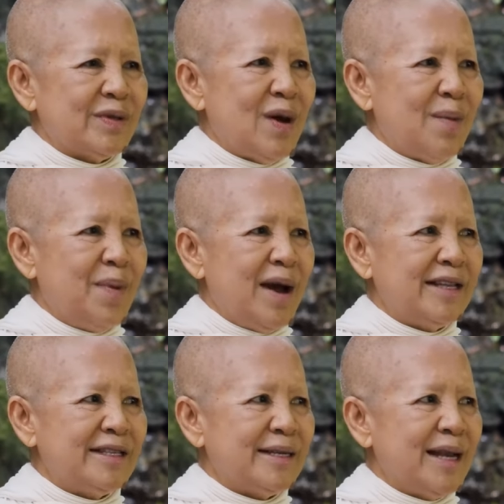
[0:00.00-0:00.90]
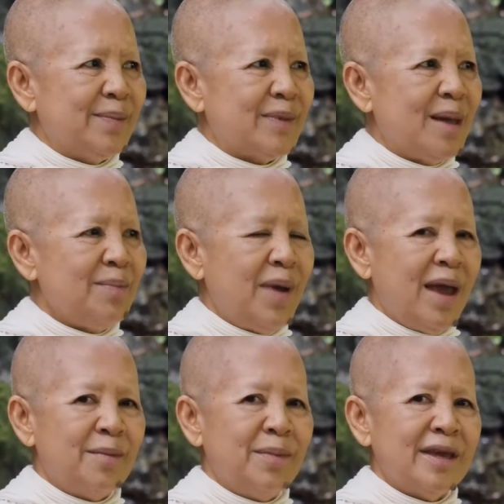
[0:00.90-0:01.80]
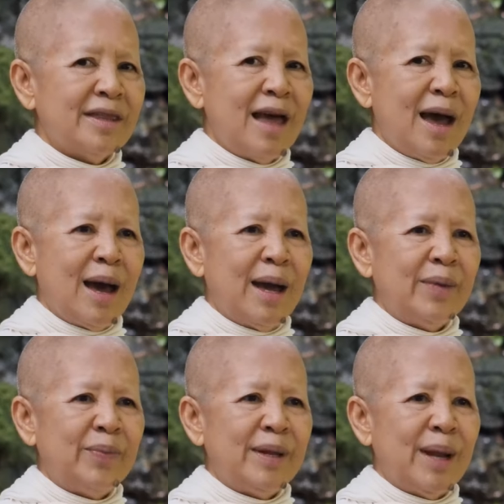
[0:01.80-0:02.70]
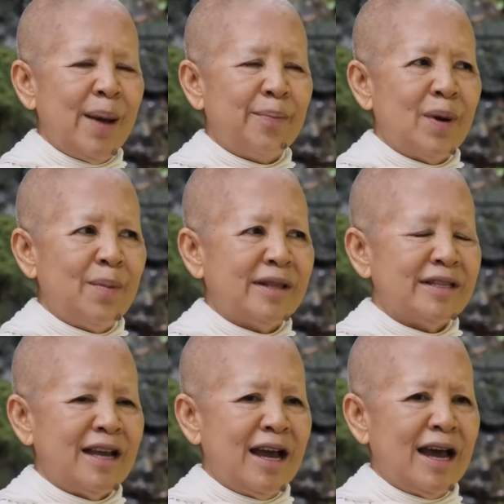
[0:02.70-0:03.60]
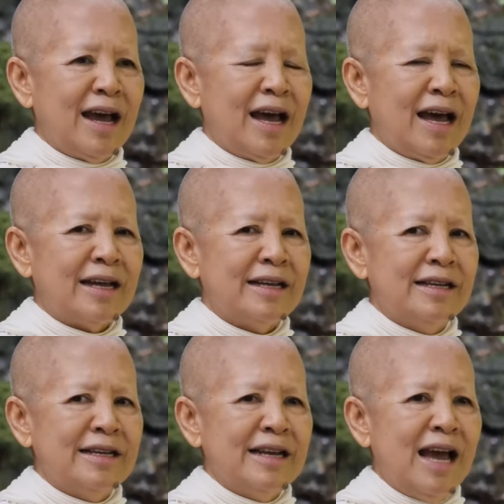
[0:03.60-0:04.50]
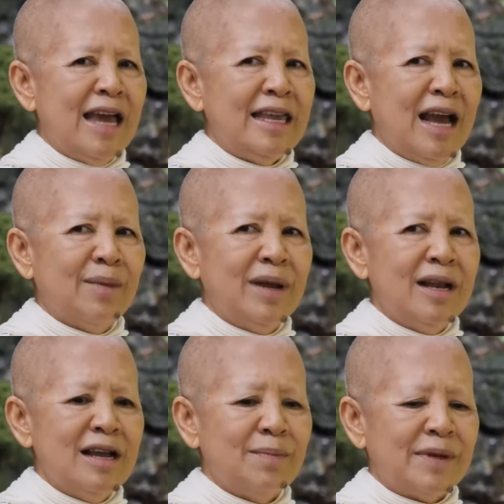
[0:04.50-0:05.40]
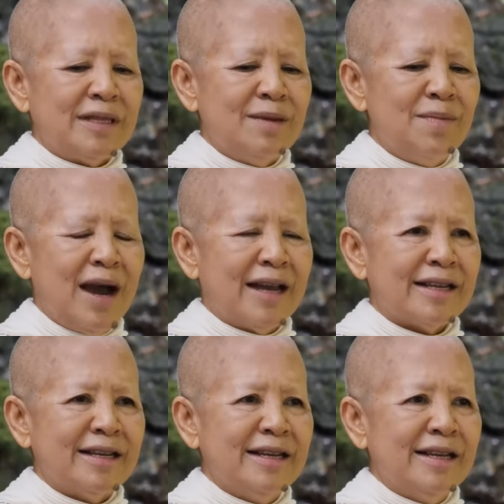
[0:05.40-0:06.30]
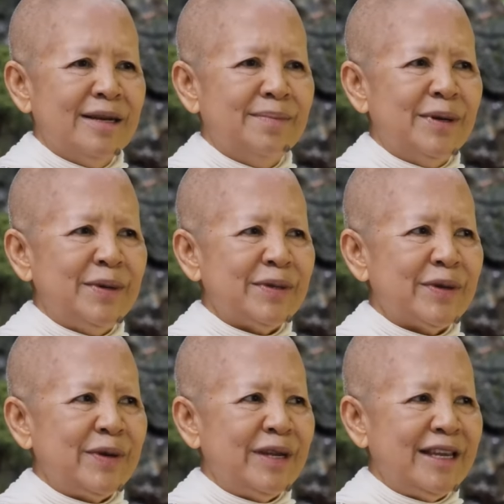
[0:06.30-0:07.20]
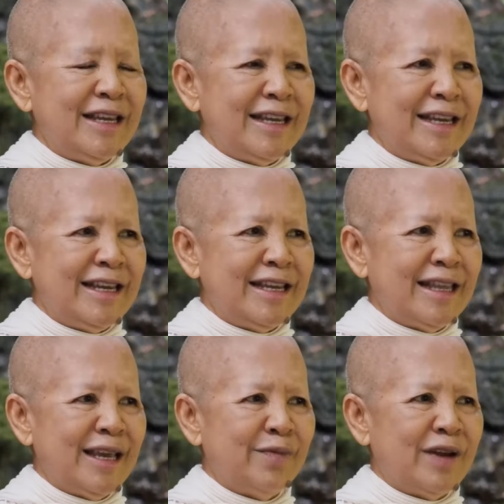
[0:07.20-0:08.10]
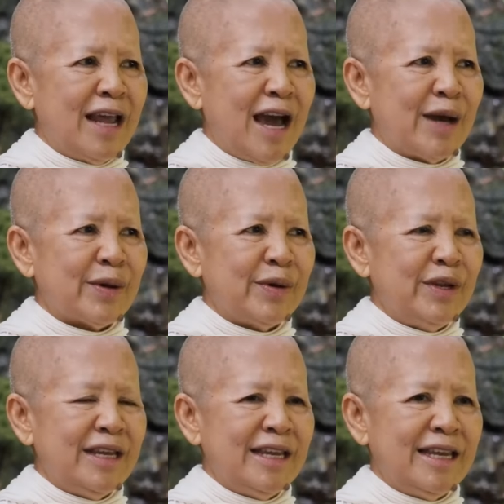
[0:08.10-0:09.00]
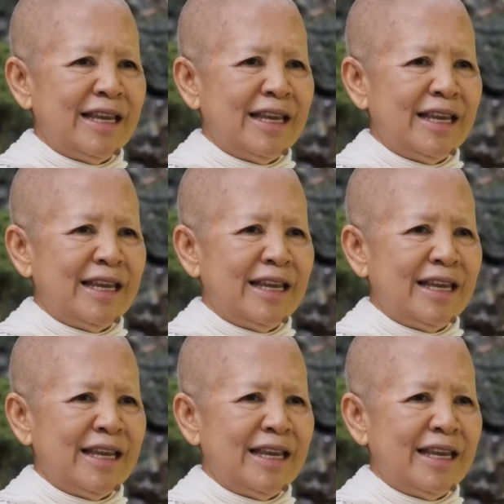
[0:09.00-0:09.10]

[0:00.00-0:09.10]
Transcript: ต่อไปจะนำท่านแผ่เมตตาให้เป็นอัปปมัญญาให้อย่างไม่เลือกปฏิบัติมนุษย์ก็ดีเทวดาก็ดี